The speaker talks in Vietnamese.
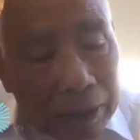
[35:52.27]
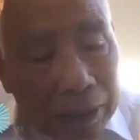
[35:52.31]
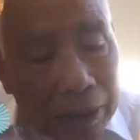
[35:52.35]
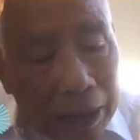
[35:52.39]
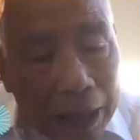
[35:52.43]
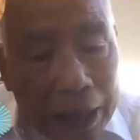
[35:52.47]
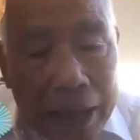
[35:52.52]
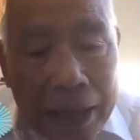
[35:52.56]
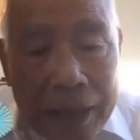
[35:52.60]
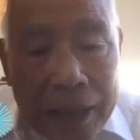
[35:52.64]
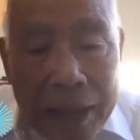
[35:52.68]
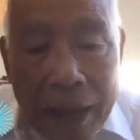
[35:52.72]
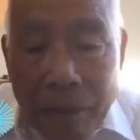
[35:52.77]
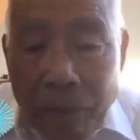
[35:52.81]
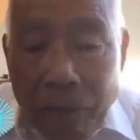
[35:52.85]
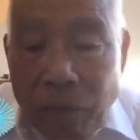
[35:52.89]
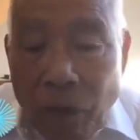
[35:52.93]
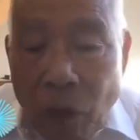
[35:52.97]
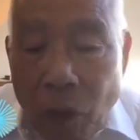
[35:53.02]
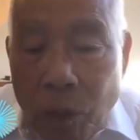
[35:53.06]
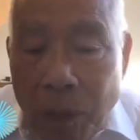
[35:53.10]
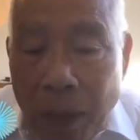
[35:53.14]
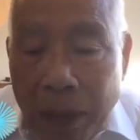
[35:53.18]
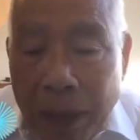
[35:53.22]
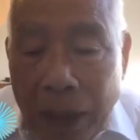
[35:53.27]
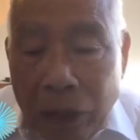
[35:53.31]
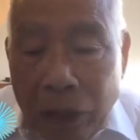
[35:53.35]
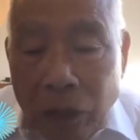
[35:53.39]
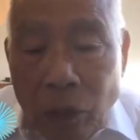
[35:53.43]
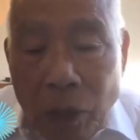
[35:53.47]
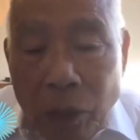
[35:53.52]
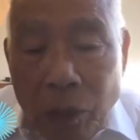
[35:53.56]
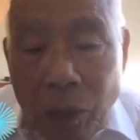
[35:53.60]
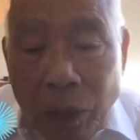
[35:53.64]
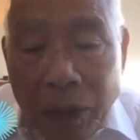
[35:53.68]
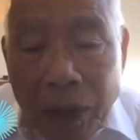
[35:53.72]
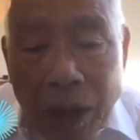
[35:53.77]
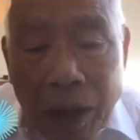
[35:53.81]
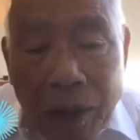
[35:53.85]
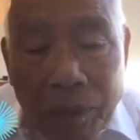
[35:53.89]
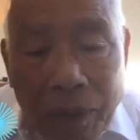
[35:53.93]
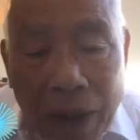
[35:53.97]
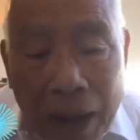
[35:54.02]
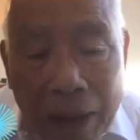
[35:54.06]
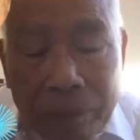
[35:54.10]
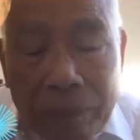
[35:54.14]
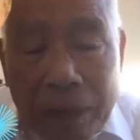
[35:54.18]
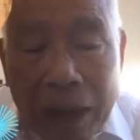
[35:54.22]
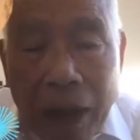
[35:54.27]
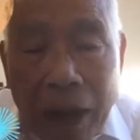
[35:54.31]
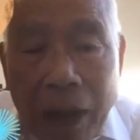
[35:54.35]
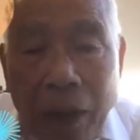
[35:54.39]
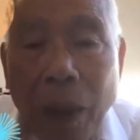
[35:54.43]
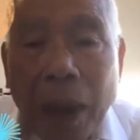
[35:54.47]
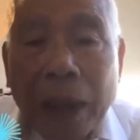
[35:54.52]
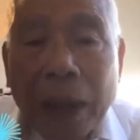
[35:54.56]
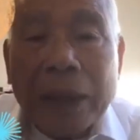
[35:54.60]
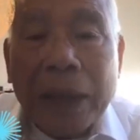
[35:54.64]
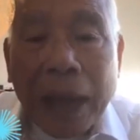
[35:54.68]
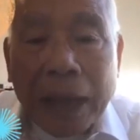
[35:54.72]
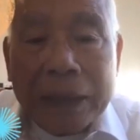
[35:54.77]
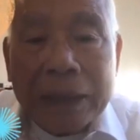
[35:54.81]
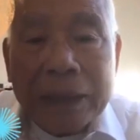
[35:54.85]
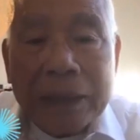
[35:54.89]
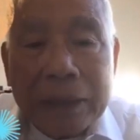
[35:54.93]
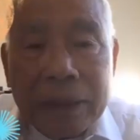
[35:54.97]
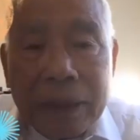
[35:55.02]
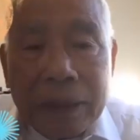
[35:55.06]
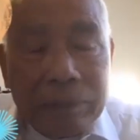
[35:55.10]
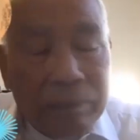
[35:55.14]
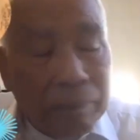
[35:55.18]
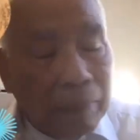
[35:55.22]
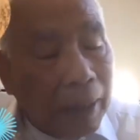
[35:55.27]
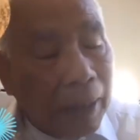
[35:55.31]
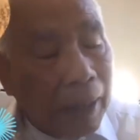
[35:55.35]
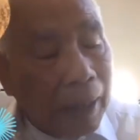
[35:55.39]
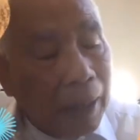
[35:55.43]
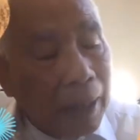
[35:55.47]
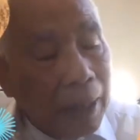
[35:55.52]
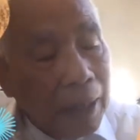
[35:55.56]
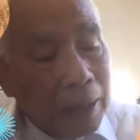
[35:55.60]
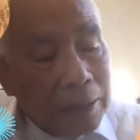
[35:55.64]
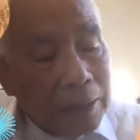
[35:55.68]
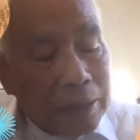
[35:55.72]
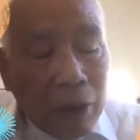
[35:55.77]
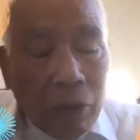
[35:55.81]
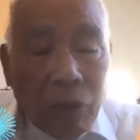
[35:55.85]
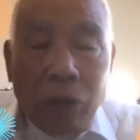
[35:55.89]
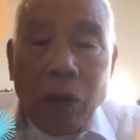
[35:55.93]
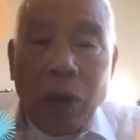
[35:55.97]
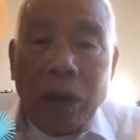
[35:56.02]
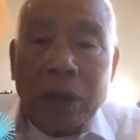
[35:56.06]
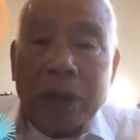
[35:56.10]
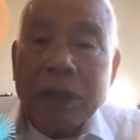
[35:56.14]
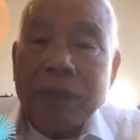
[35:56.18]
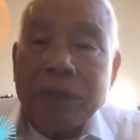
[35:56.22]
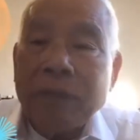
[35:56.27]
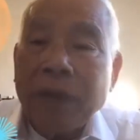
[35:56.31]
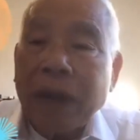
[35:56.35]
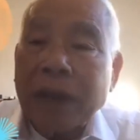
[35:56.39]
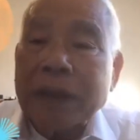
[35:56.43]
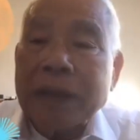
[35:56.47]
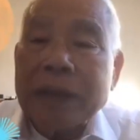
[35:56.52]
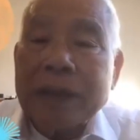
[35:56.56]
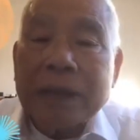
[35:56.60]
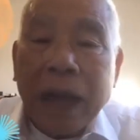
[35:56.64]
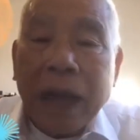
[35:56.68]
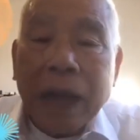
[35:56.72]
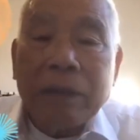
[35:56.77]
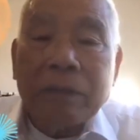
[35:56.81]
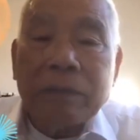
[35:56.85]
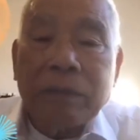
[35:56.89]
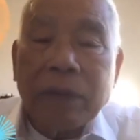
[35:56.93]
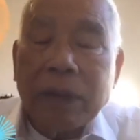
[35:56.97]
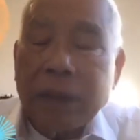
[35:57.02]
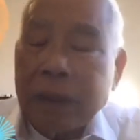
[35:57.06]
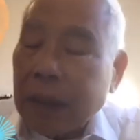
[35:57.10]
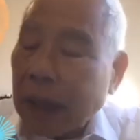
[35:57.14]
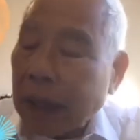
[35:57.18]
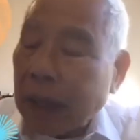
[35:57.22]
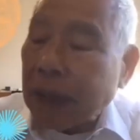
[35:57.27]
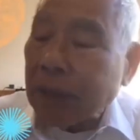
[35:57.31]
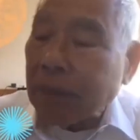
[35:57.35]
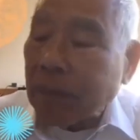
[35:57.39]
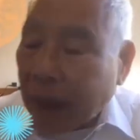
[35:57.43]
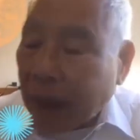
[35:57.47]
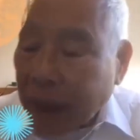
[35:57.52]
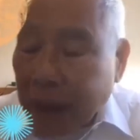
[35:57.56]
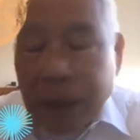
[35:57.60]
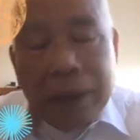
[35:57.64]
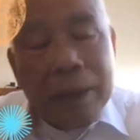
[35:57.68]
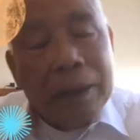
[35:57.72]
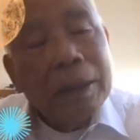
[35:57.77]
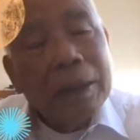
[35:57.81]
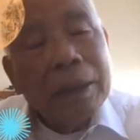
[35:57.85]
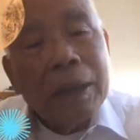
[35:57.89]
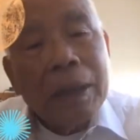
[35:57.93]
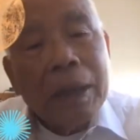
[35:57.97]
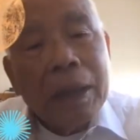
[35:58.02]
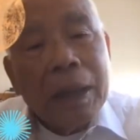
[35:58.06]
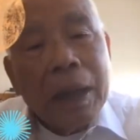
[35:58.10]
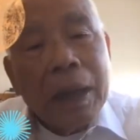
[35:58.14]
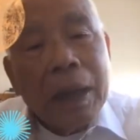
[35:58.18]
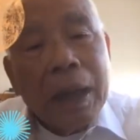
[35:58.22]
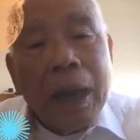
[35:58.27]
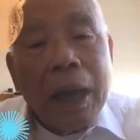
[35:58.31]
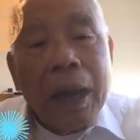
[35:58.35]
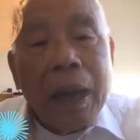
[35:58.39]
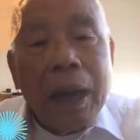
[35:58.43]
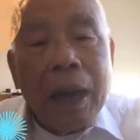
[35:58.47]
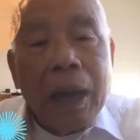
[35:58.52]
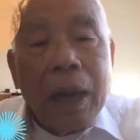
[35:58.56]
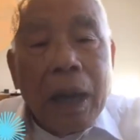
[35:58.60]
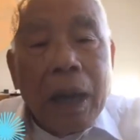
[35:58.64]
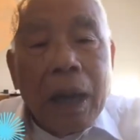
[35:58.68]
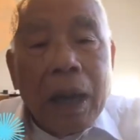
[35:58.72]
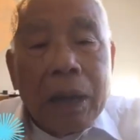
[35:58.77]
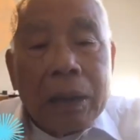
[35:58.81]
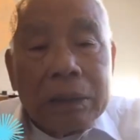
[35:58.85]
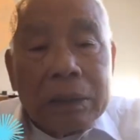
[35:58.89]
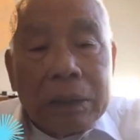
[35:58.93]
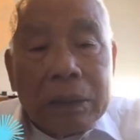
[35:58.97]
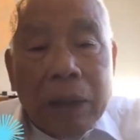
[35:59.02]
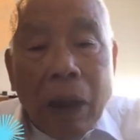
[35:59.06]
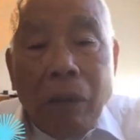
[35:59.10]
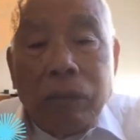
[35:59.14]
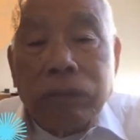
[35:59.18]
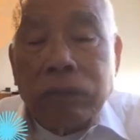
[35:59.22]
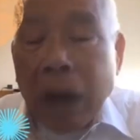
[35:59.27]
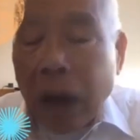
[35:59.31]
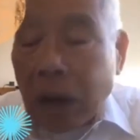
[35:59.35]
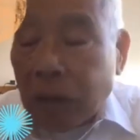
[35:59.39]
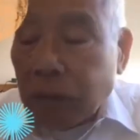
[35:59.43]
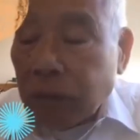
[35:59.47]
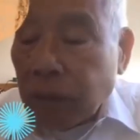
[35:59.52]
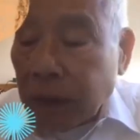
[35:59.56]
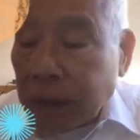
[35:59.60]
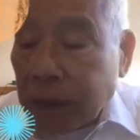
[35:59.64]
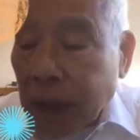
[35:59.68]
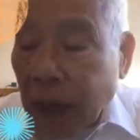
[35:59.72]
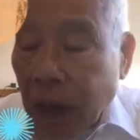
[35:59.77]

cái nhiệm vụ mà đánh đuổi quân Pháp đã hoàn thành, nhưng mà sau đó thì Vatican với lại Mỹ à, thông đồng với